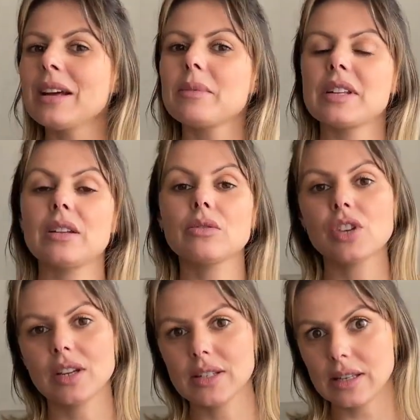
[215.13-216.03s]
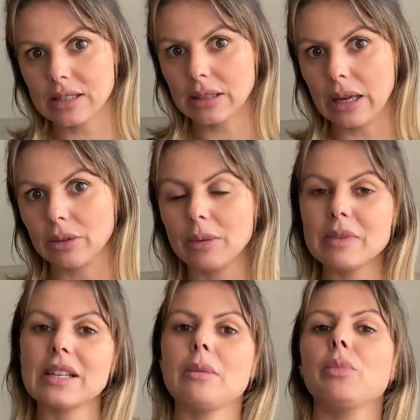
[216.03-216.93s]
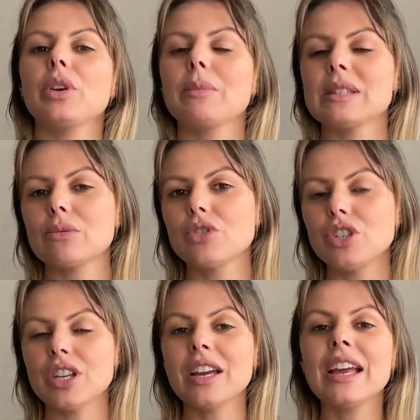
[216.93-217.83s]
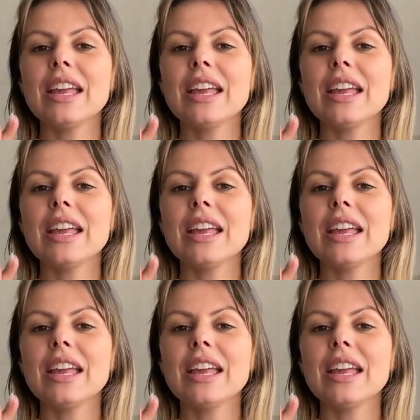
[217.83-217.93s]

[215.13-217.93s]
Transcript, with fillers: ela não chega a ser asa delta, mas ela é um pouquinho mais altinha,